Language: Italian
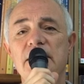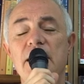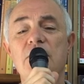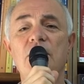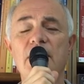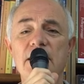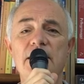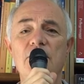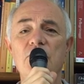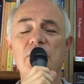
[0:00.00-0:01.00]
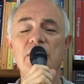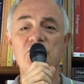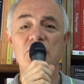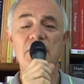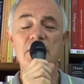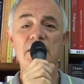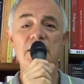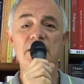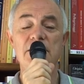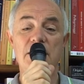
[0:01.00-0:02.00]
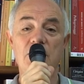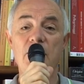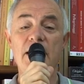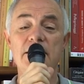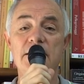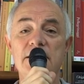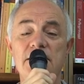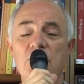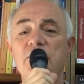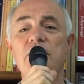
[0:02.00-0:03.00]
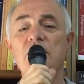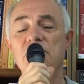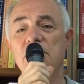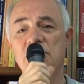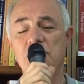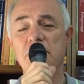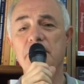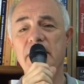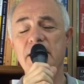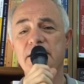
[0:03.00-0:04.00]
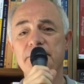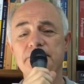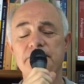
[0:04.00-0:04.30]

Ecco, crederlo è ciò che ci riguarda, ci coinvolge, ci compete.